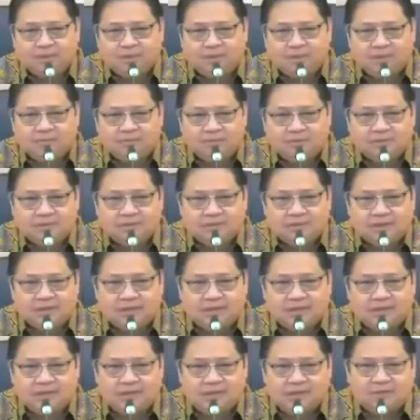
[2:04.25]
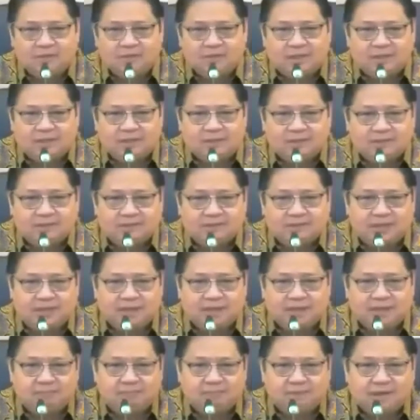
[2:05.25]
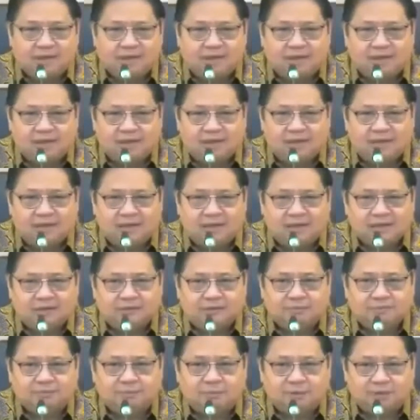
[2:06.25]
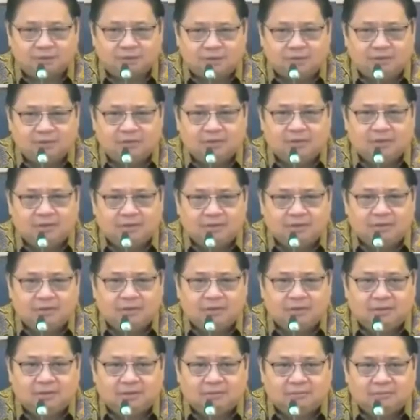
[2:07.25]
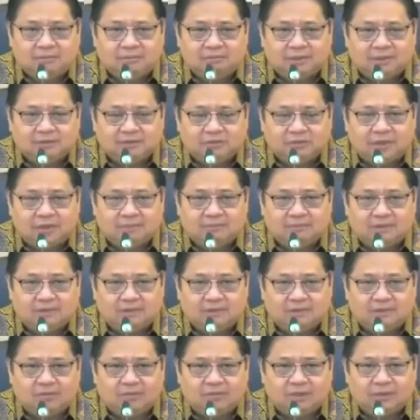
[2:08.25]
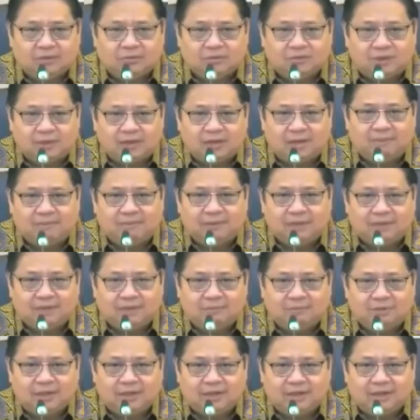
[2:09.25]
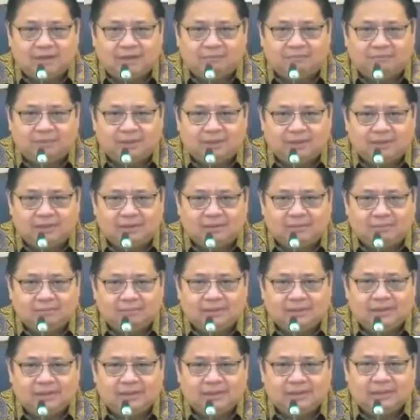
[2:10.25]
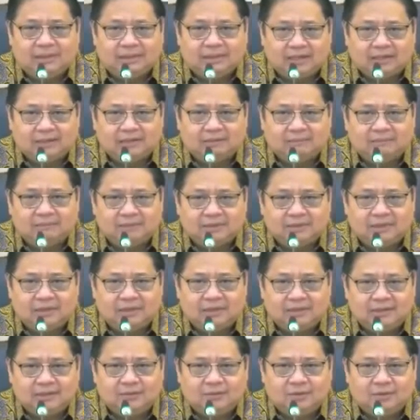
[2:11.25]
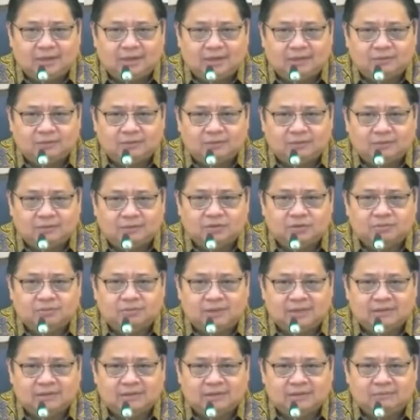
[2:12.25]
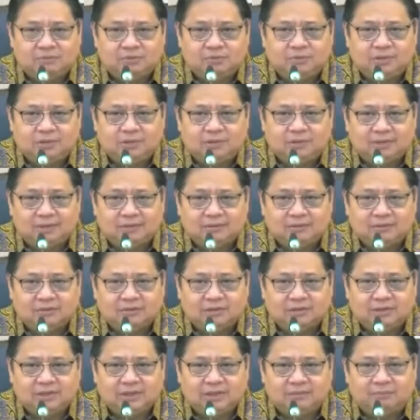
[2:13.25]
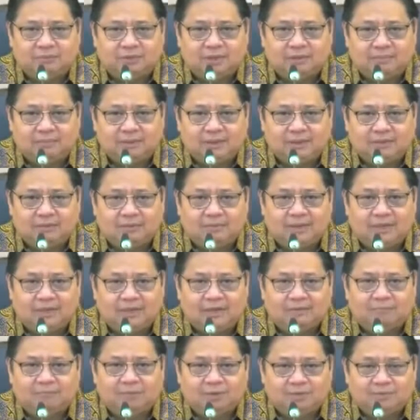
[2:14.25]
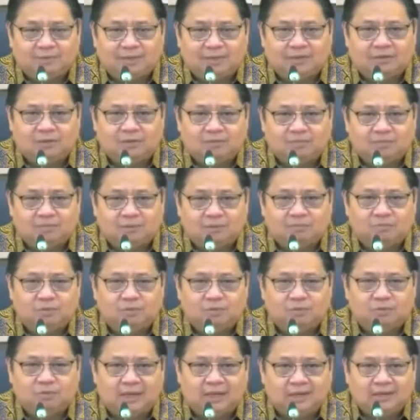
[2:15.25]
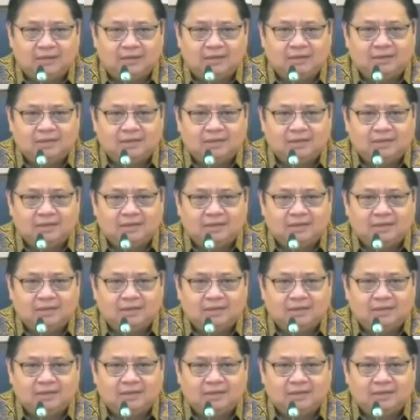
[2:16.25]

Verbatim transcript: Namun setelah dilakukan kebijakan pelarangan ekspor, pasokan minyak goreng curah pada bulan April meningkat menjadi 211.638,65 ton per bulan